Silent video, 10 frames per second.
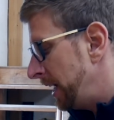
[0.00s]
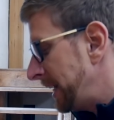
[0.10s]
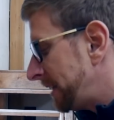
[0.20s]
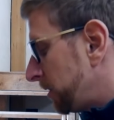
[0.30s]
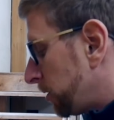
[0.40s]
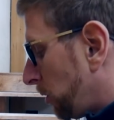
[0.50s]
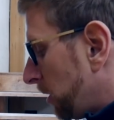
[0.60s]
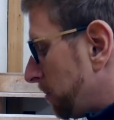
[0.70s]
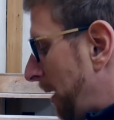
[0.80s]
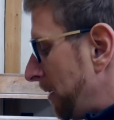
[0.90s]

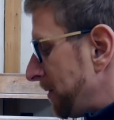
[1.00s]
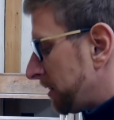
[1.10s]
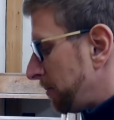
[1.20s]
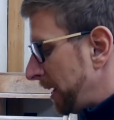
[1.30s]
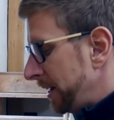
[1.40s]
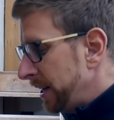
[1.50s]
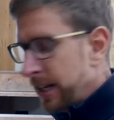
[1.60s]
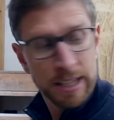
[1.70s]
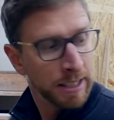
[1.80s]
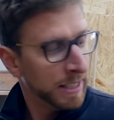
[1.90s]
Nichtsdestotrotz machen wir jetzt mal
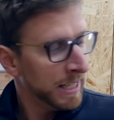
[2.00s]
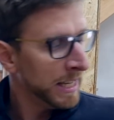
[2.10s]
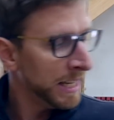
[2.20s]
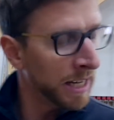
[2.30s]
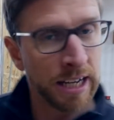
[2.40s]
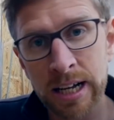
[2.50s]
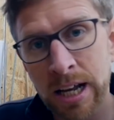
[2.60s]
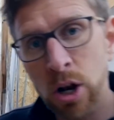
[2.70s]
die äh,